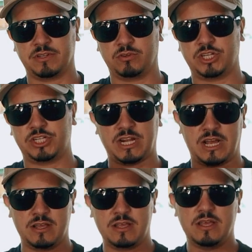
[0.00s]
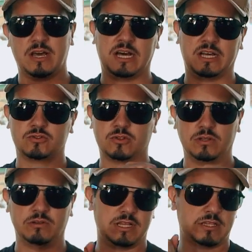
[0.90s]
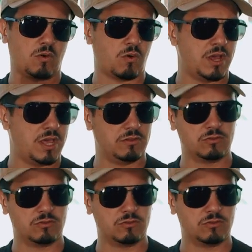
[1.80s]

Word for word: não deixar a sua luneta correr e